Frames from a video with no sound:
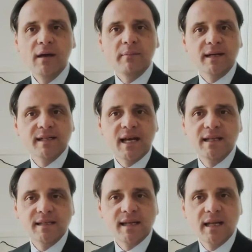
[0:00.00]

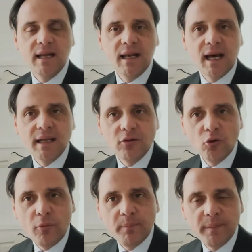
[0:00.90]
presenza nella
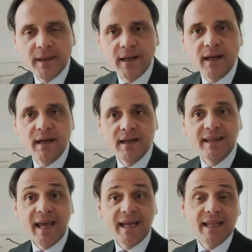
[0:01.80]
top
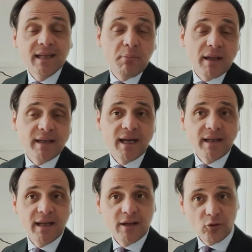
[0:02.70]
10, eh, ma direi
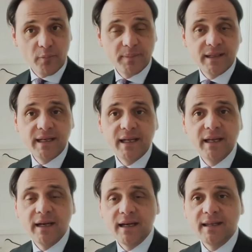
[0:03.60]
nella top 3
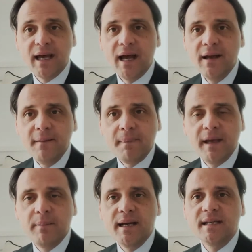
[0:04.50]
in realtà dei
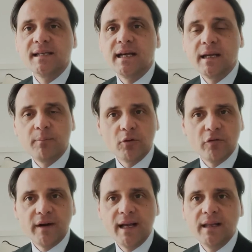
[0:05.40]
paesi paesi
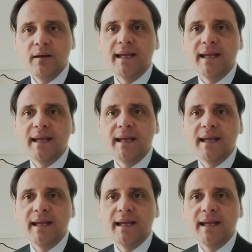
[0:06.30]
crypto-friendly.